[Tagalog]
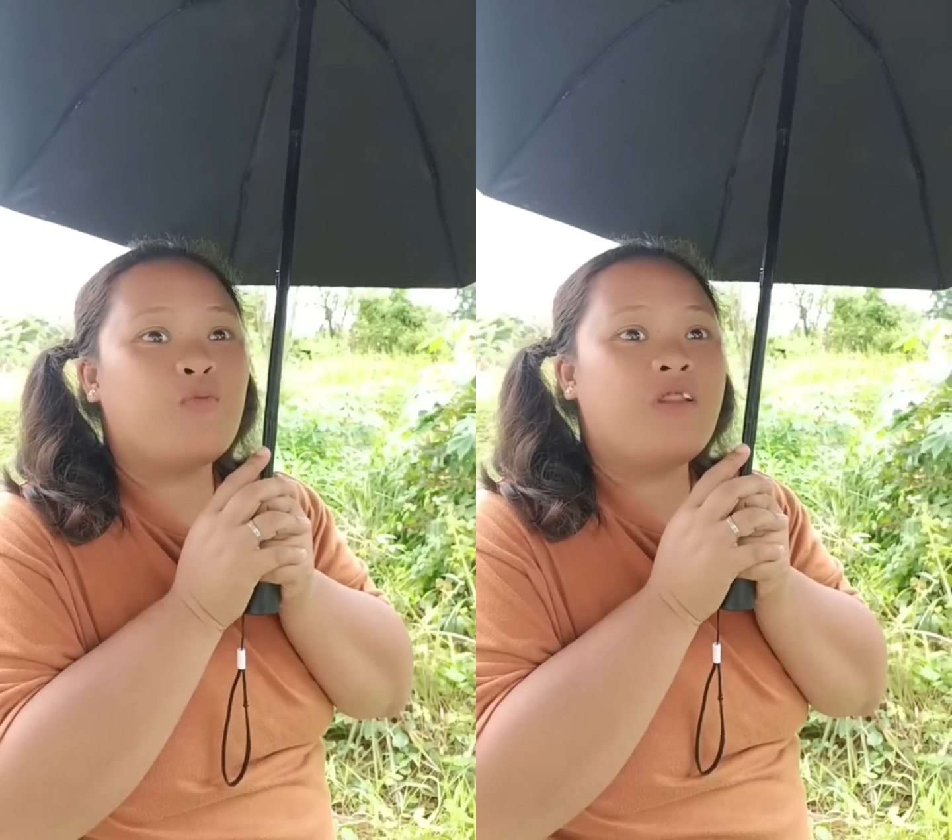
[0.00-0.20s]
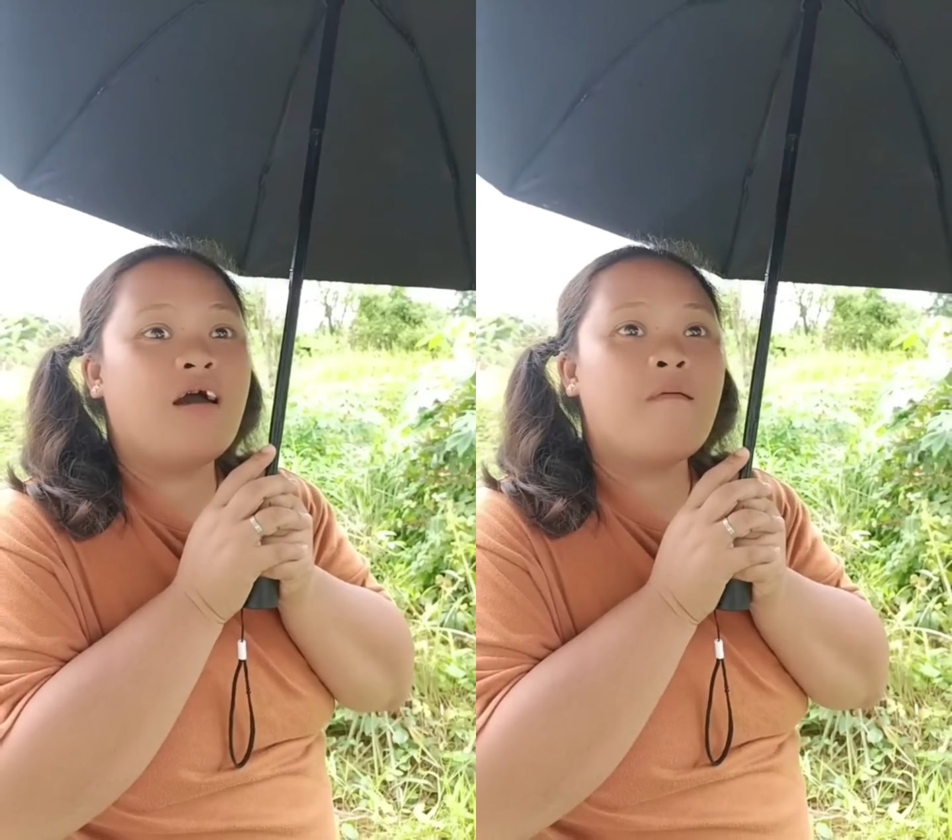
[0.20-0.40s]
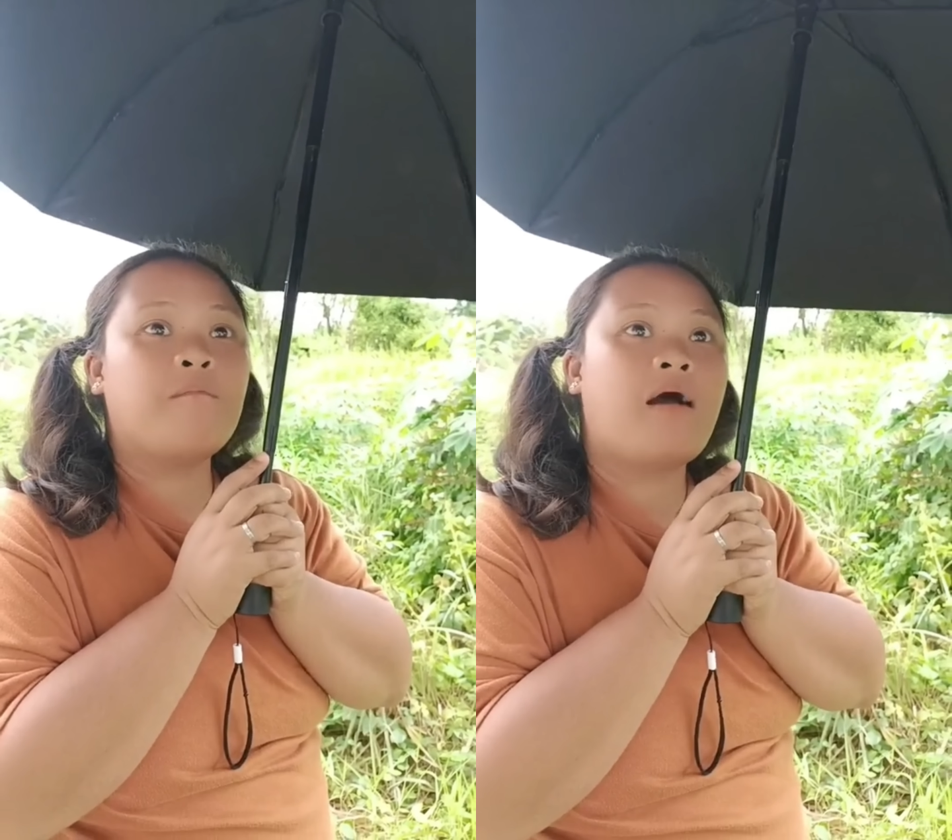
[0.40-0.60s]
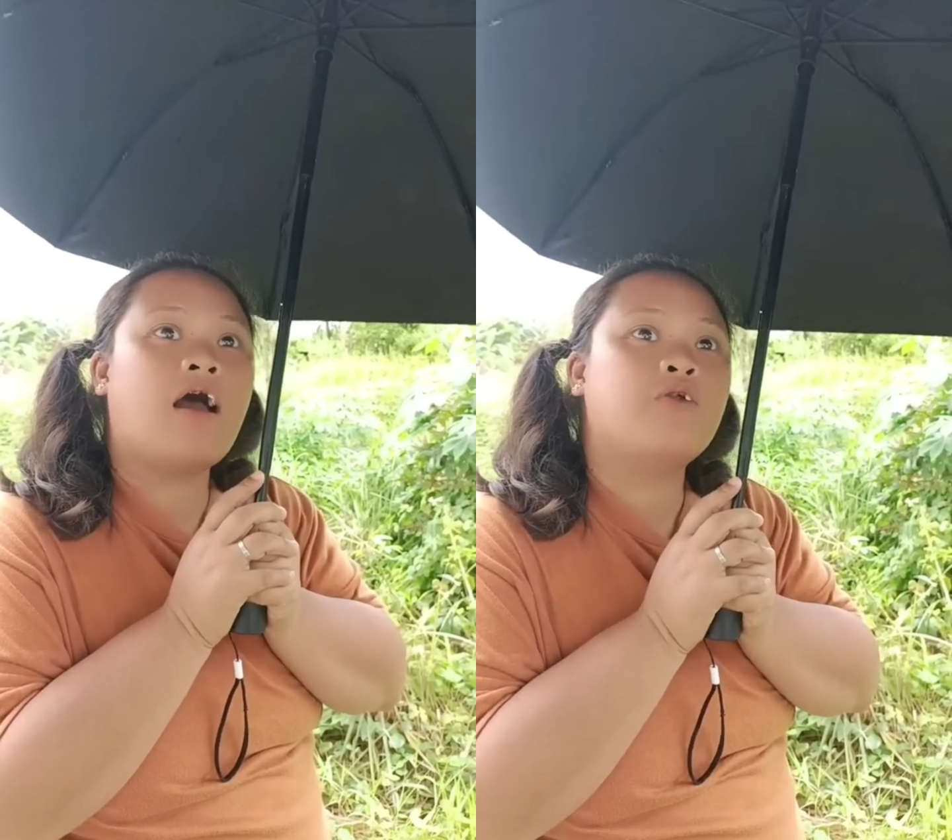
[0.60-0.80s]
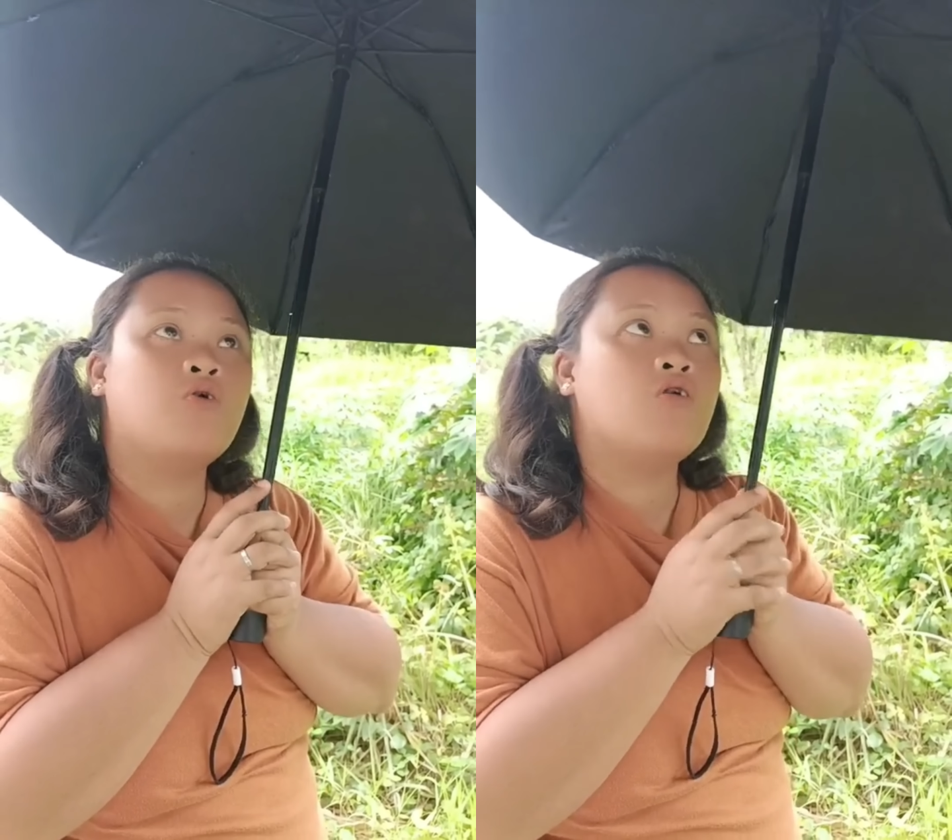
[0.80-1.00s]
walang
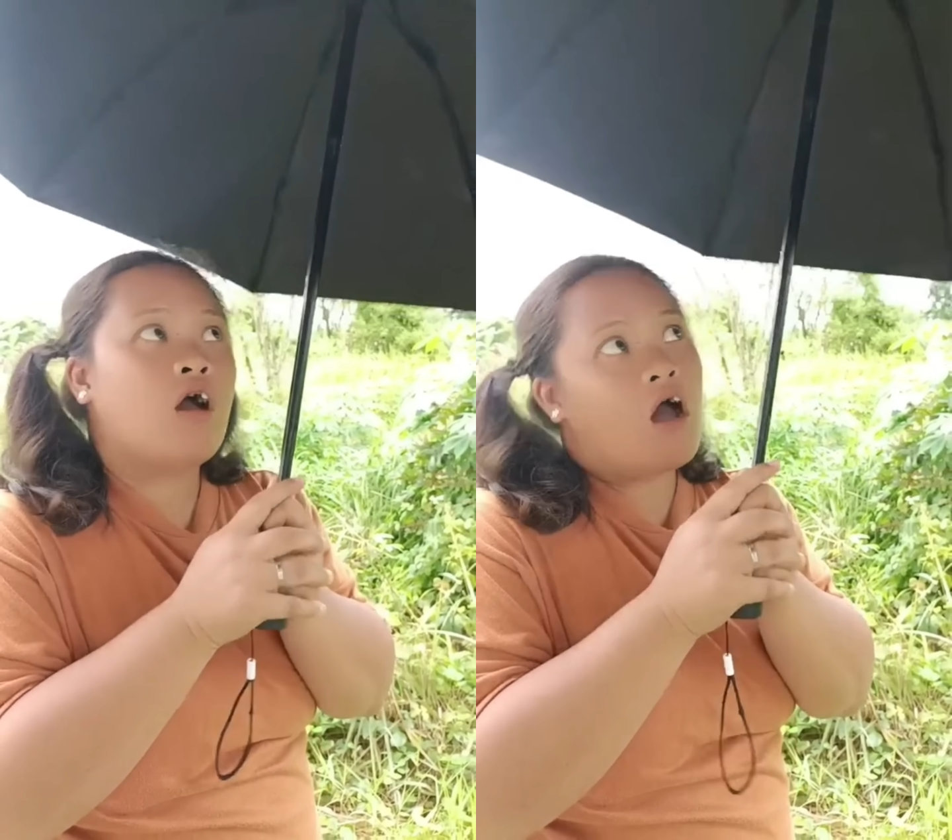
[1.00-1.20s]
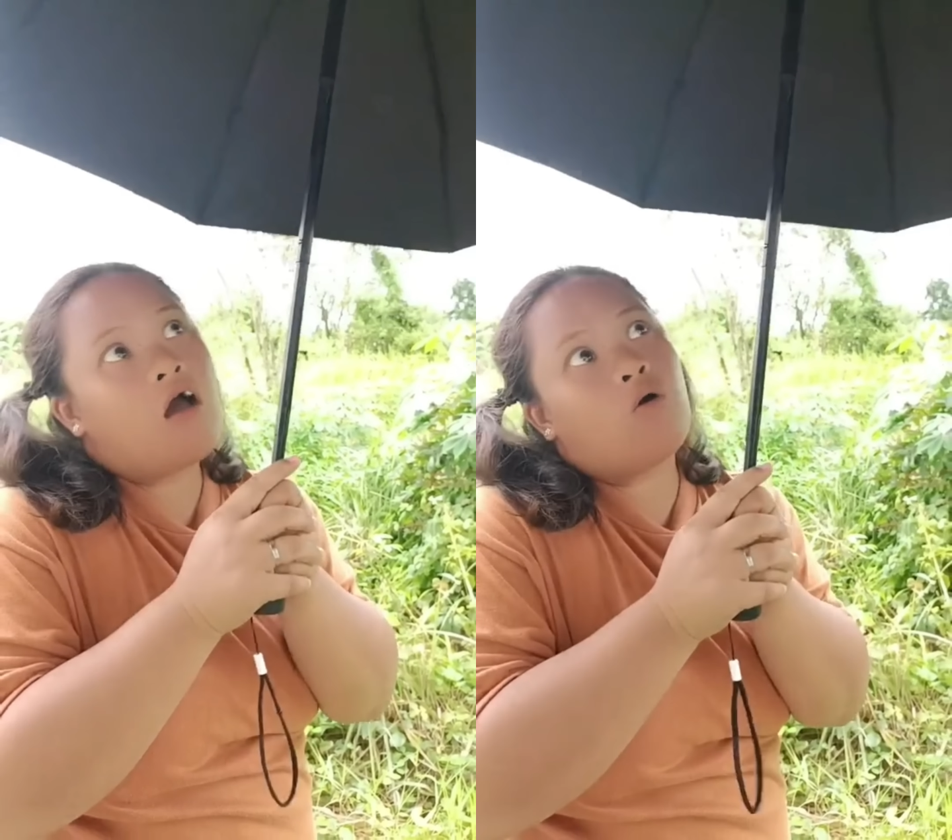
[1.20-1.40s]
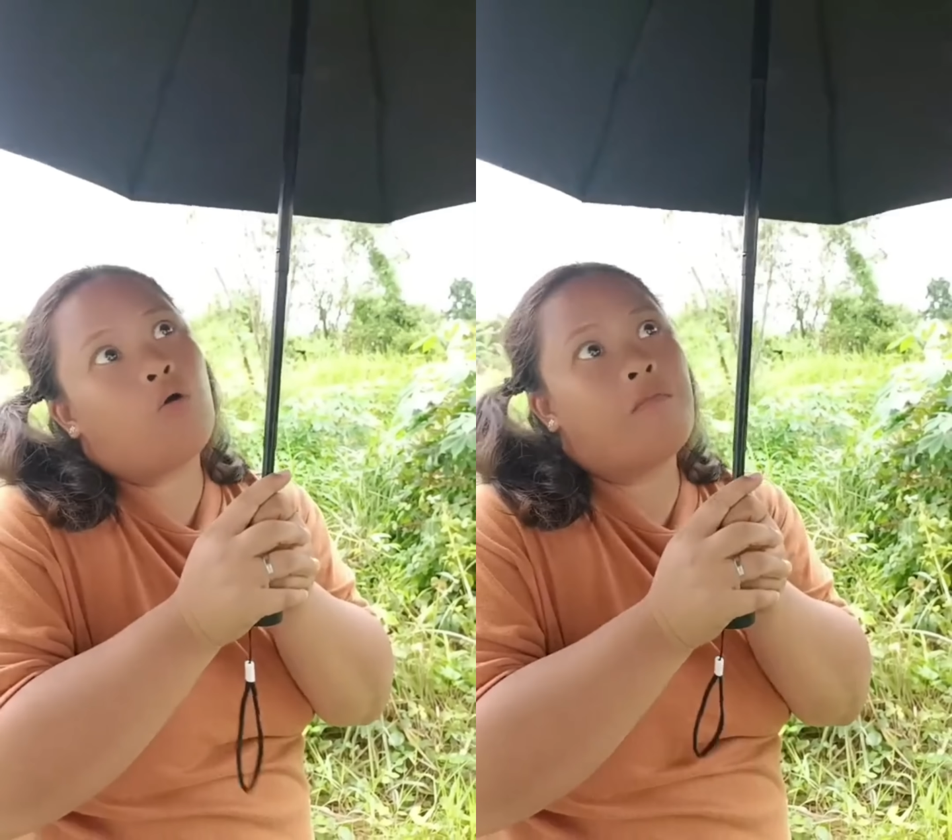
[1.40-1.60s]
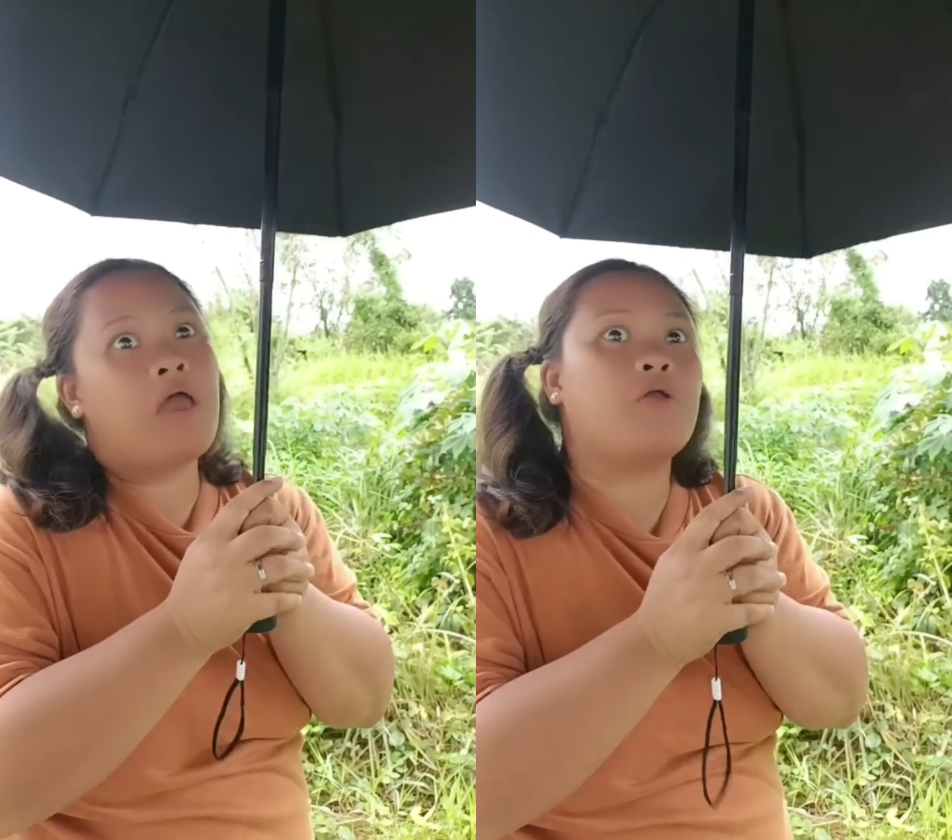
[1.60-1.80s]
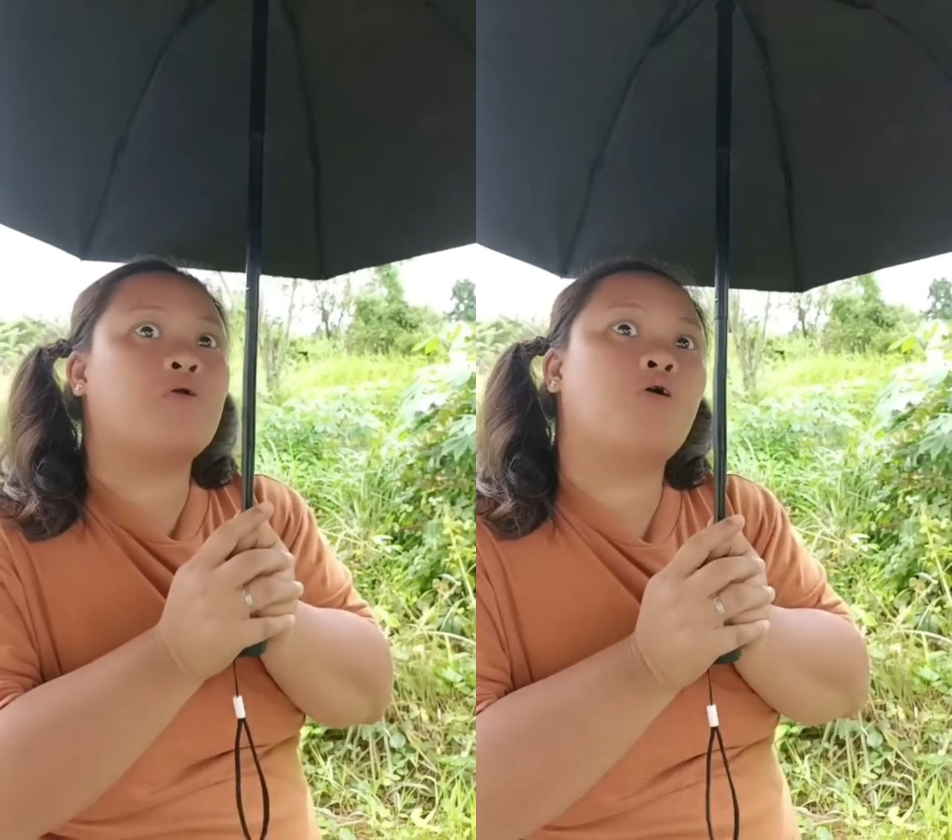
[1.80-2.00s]
payong. Ako
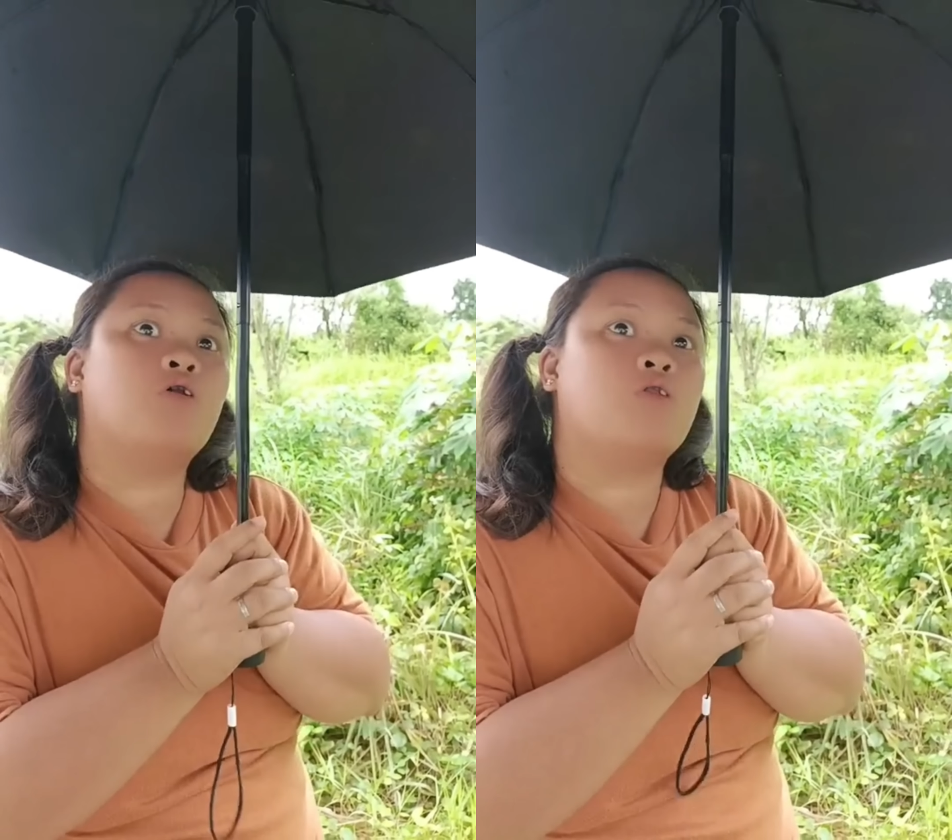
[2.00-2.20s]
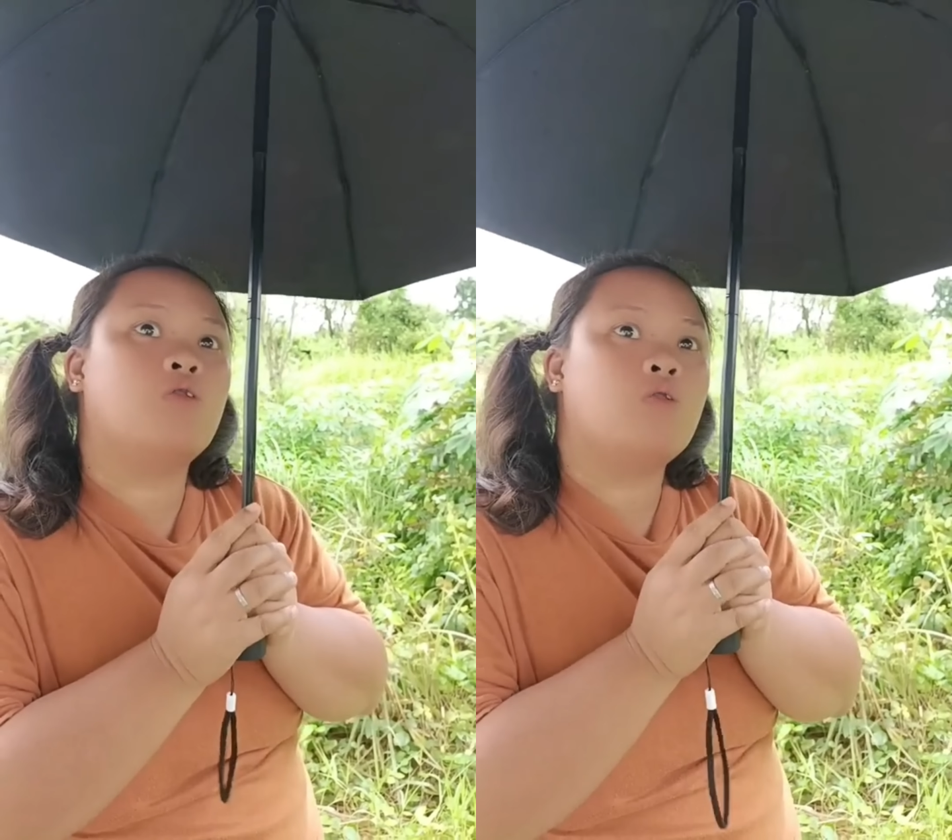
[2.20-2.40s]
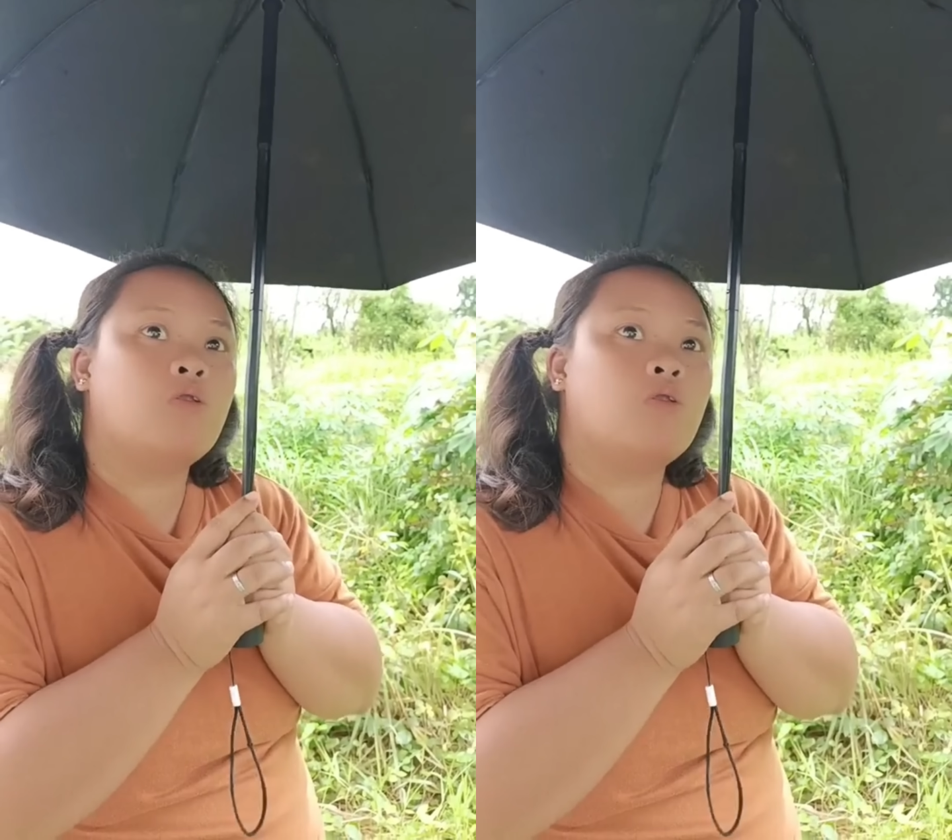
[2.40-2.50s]
meron.